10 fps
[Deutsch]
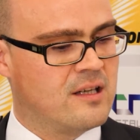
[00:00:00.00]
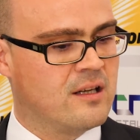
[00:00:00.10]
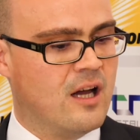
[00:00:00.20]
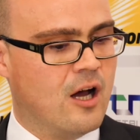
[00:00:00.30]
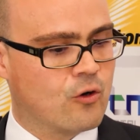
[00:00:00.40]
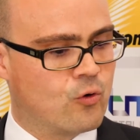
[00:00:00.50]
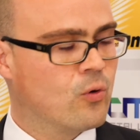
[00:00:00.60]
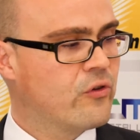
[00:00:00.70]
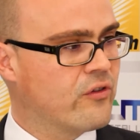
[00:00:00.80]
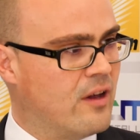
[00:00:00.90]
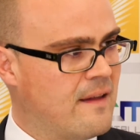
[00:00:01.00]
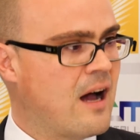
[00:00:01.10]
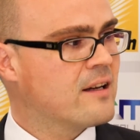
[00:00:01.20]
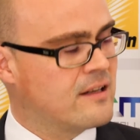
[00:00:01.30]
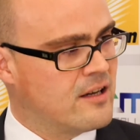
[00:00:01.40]
die Codes
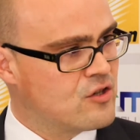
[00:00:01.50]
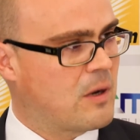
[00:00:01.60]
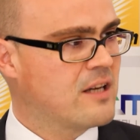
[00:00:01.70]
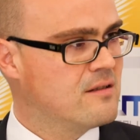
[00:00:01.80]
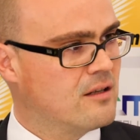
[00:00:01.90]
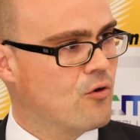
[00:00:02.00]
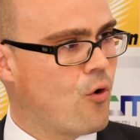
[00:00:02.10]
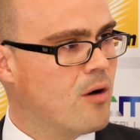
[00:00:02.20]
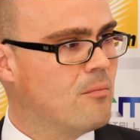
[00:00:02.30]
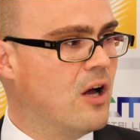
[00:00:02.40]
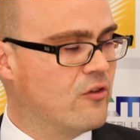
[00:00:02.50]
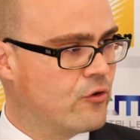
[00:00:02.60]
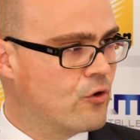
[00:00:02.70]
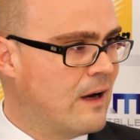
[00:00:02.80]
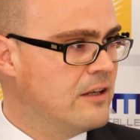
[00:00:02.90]
nach den entsprechenden Normen
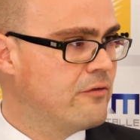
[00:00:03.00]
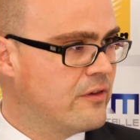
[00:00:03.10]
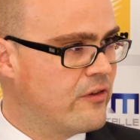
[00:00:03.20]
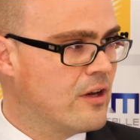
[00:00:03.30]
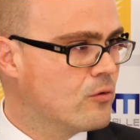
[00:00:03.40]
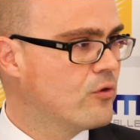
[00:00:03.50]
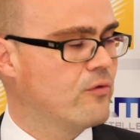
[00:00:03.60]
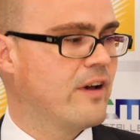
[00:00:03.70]
zu qualifizieren und zu